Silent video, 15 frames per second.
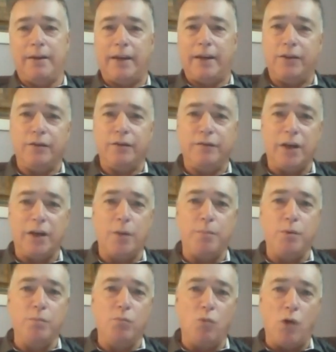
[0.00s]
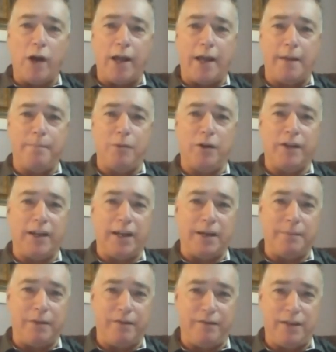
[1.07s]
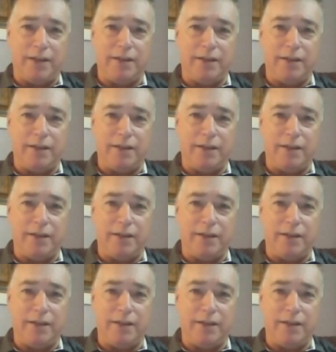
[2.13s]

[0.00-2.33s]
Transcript: à, devenir un peu moins important dans ma vie.